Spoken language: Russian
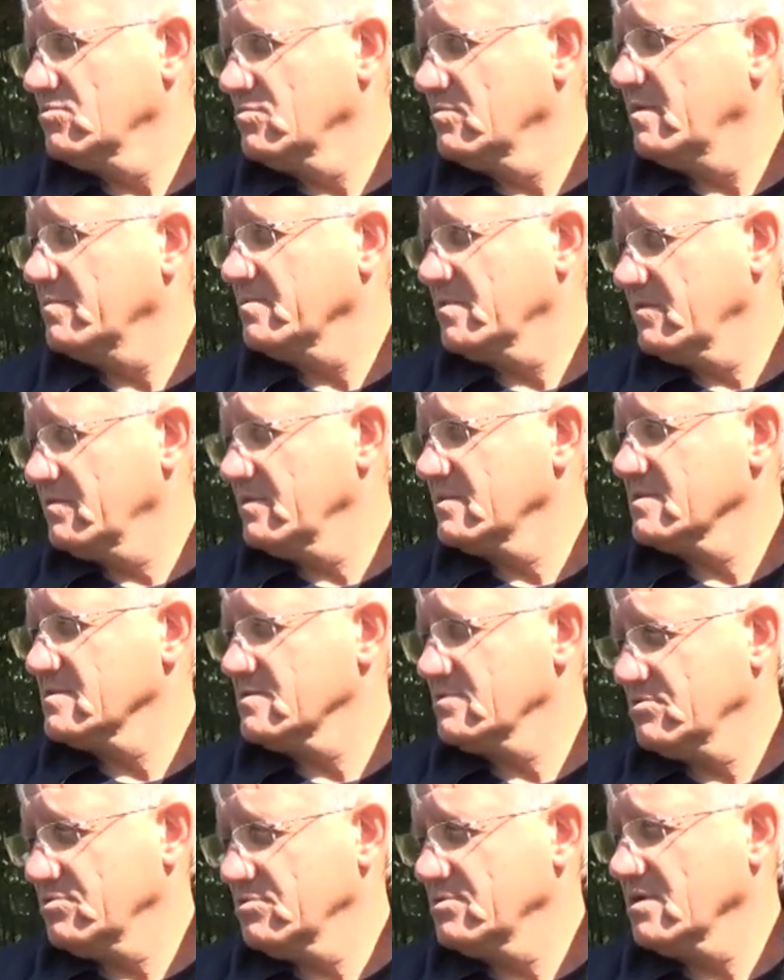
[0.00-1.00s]
Мы вам это
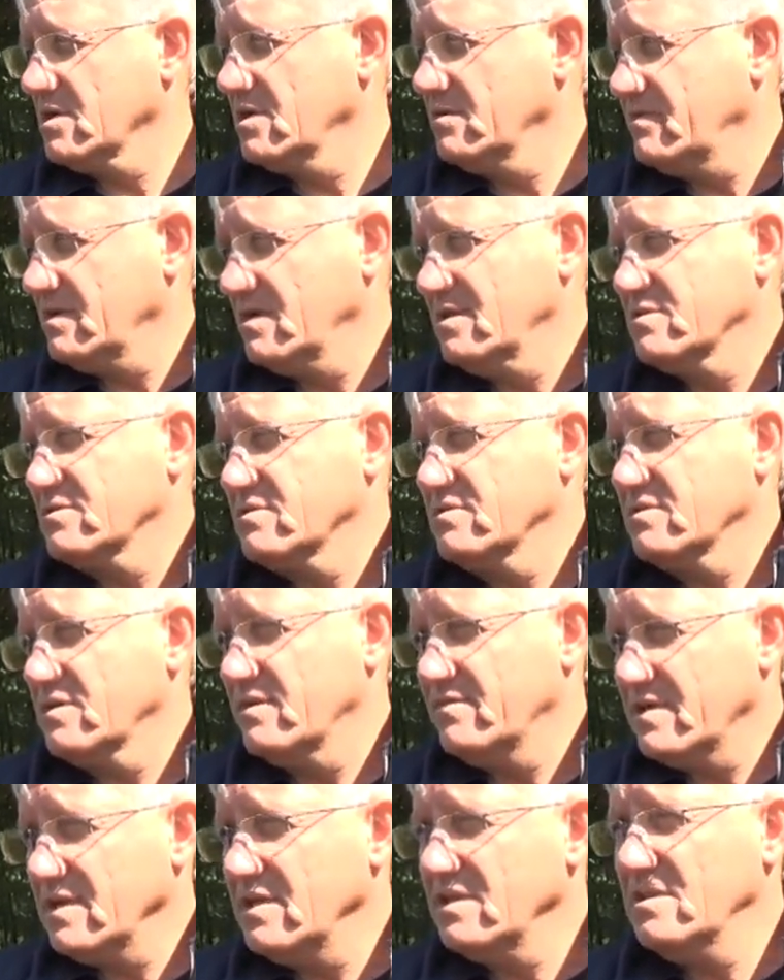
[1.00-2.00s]
что-то говорили.
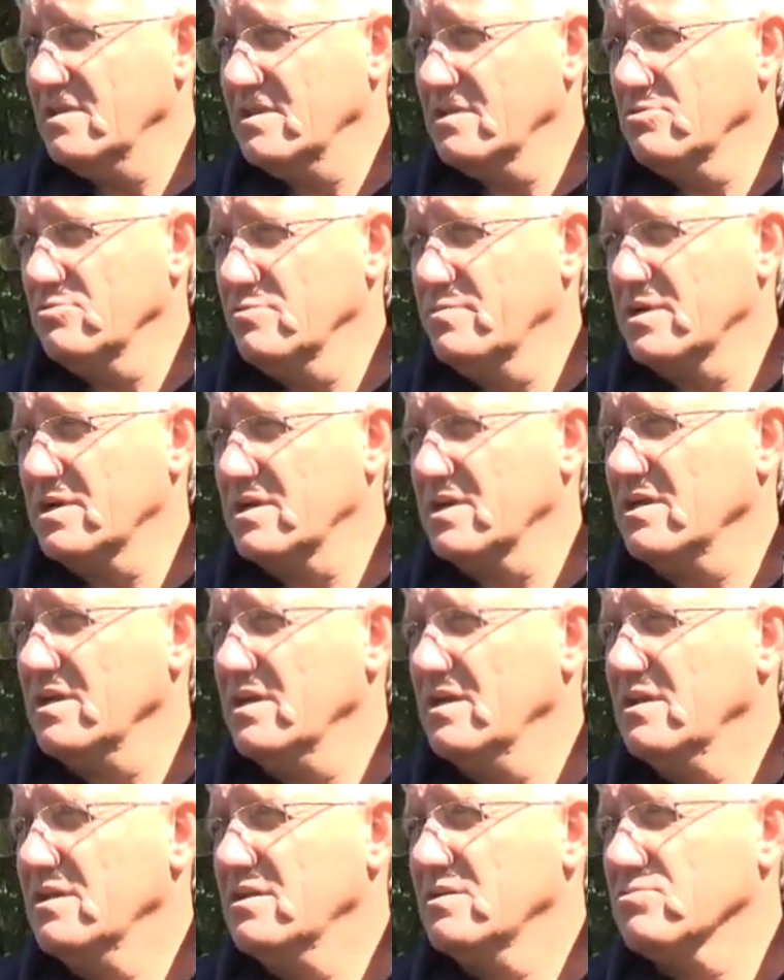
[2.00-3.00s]
Аварийные надо убирать.
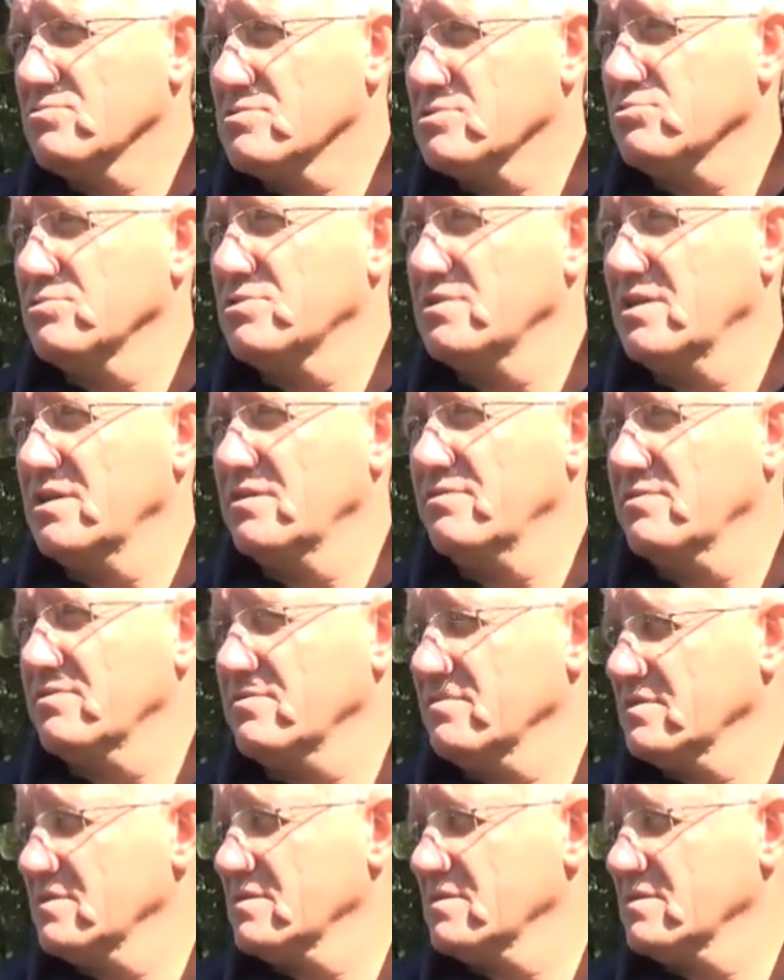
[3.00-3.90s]
100 деревьев.